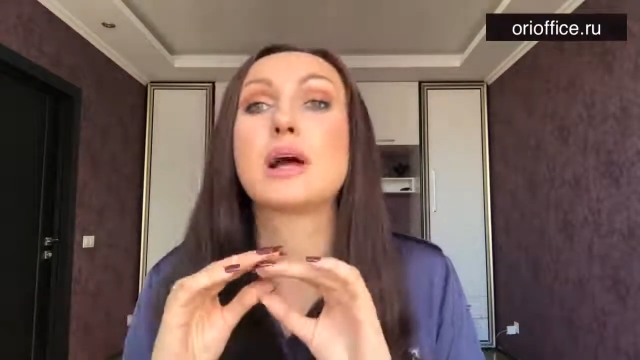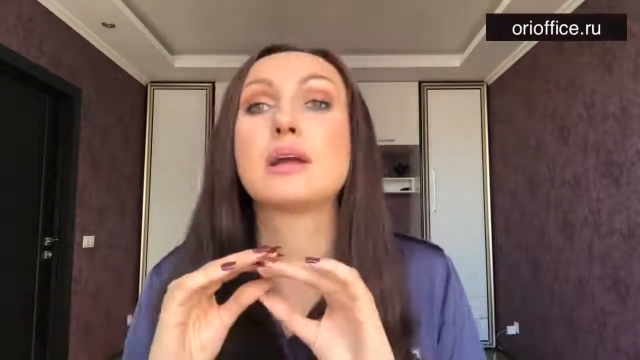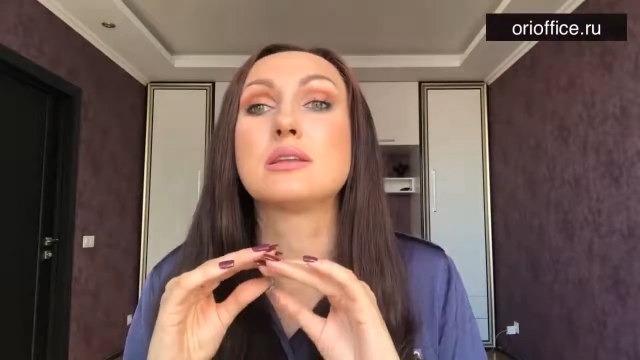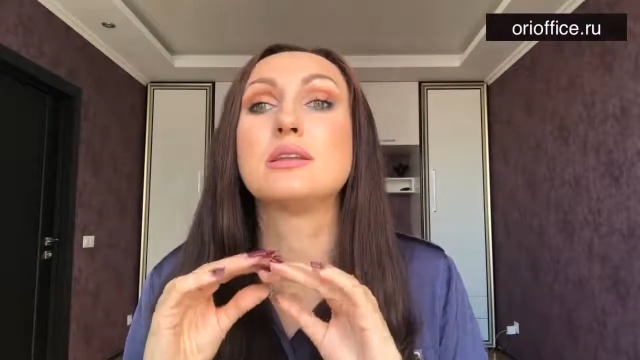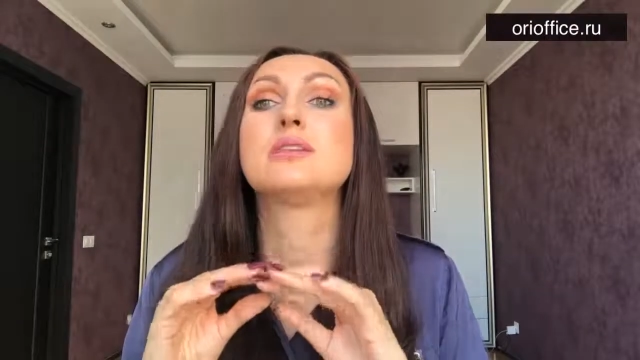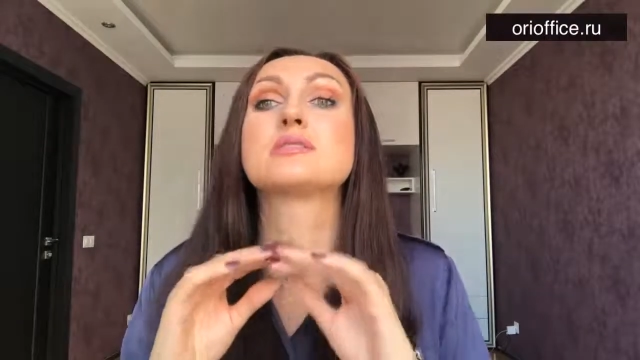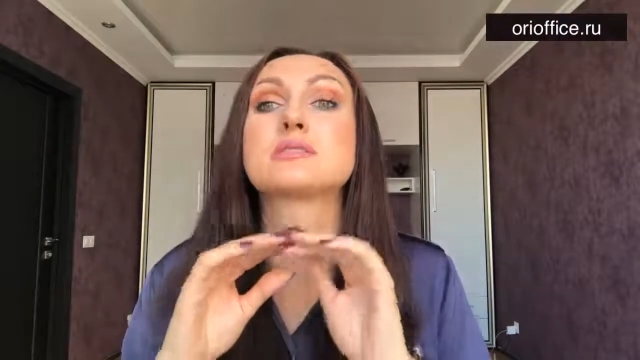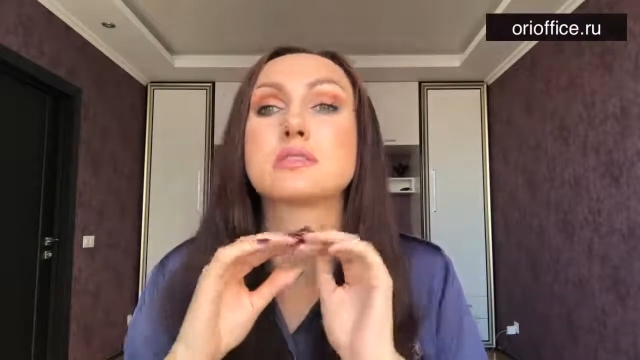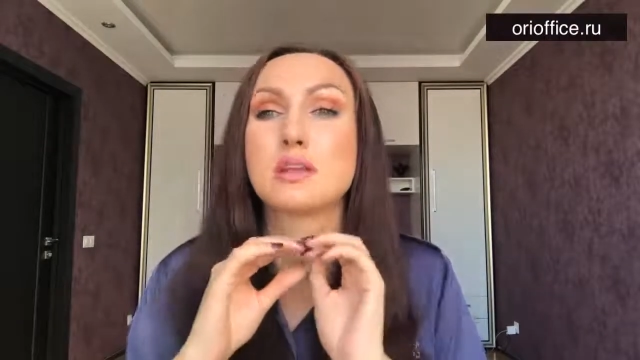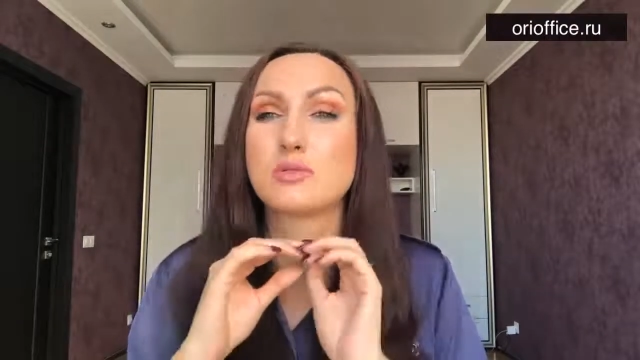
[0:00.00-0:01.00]
они
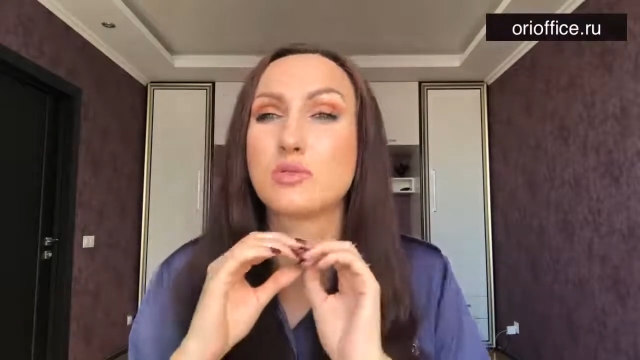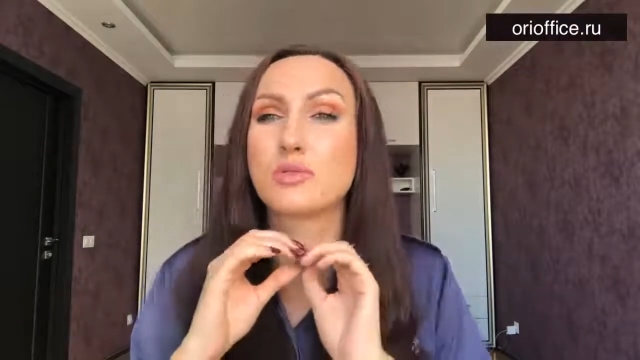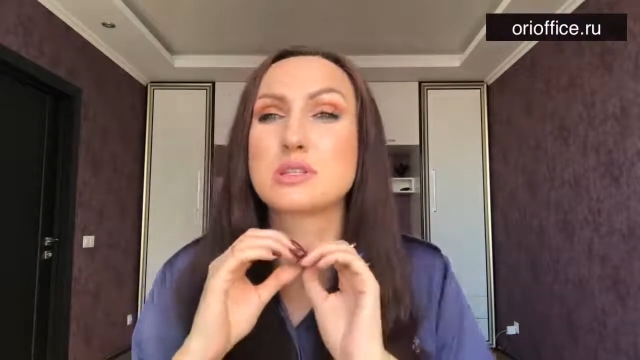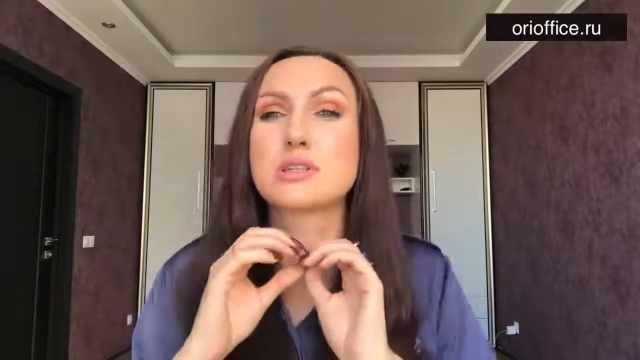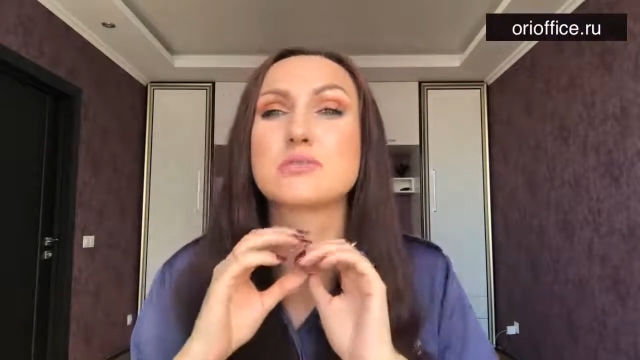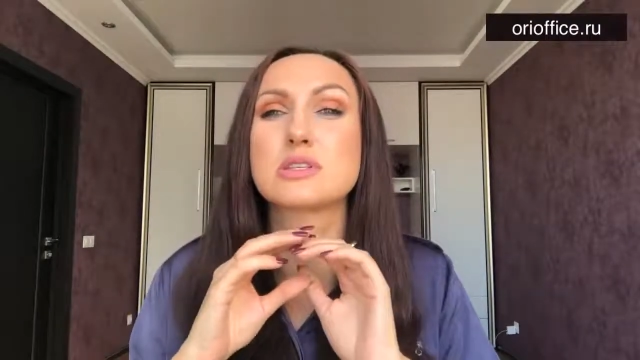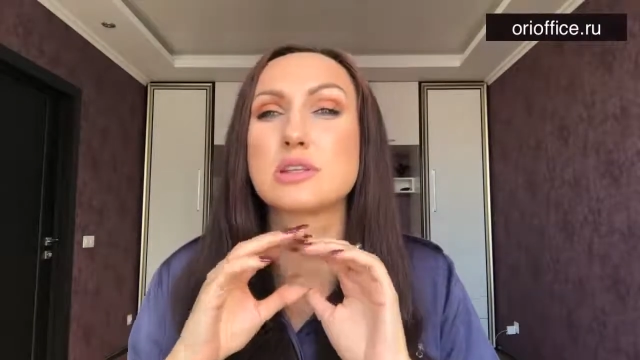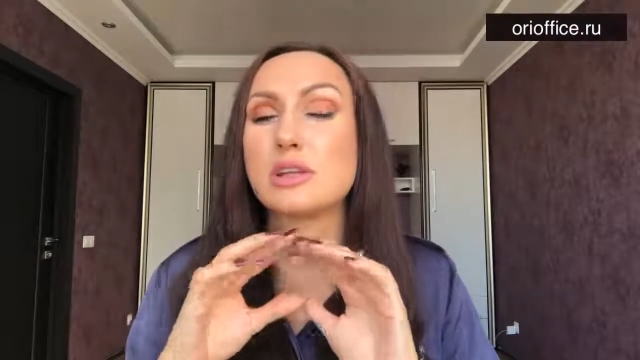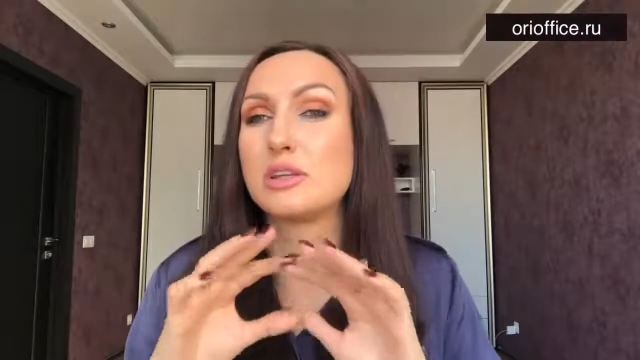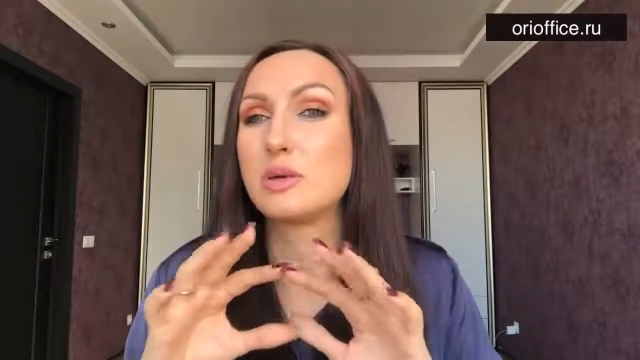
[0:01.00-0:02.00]
становятся в
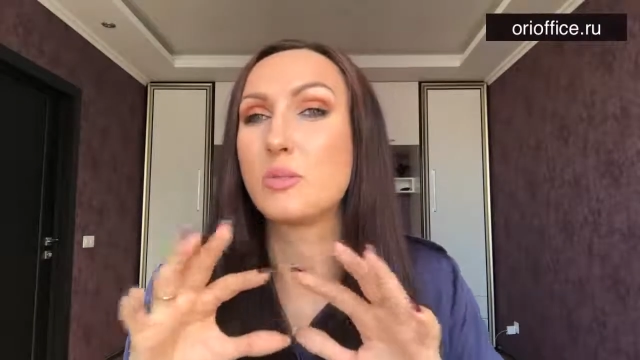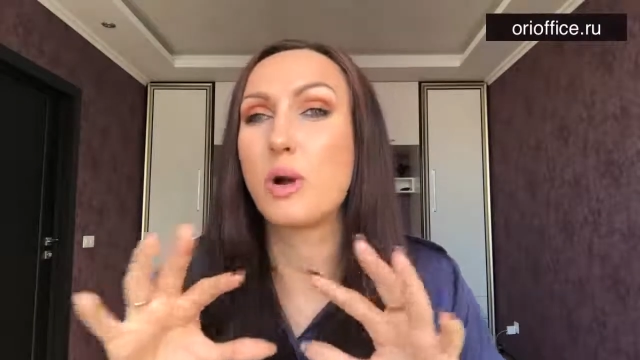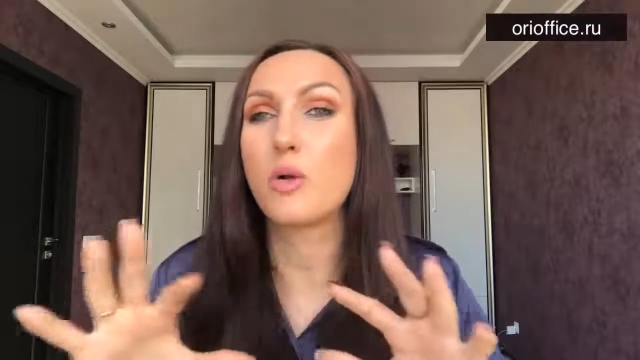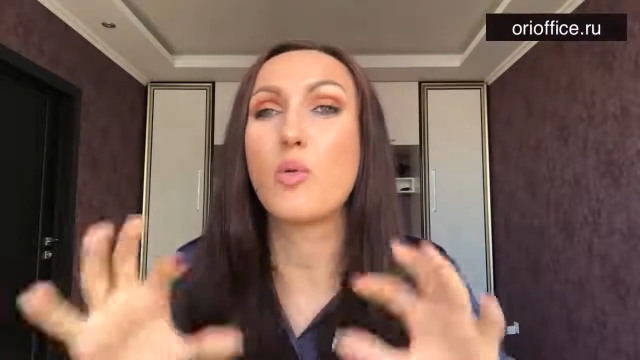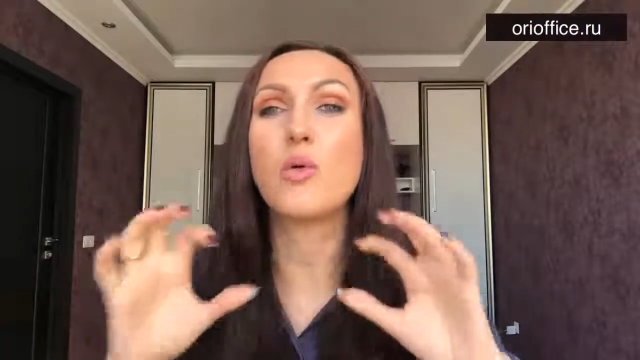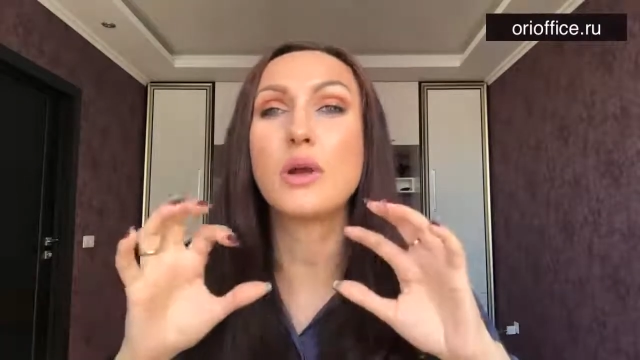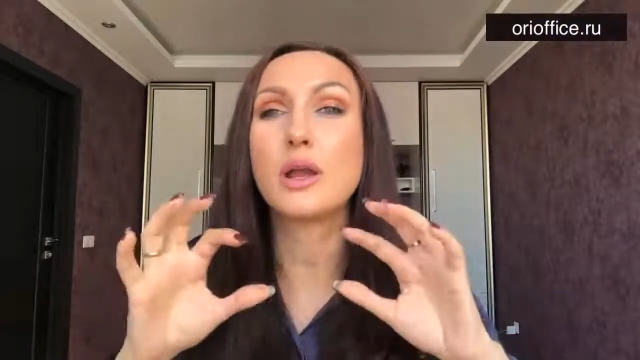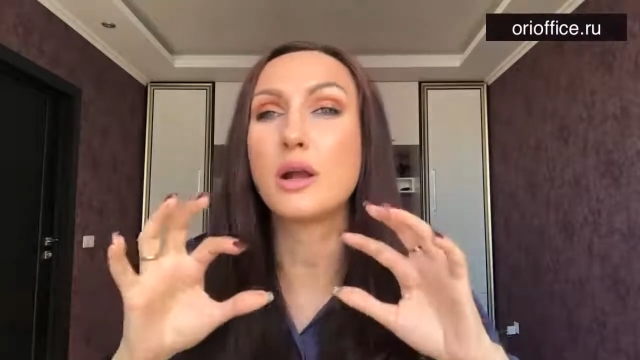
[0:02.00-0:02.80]
состоянии покоя,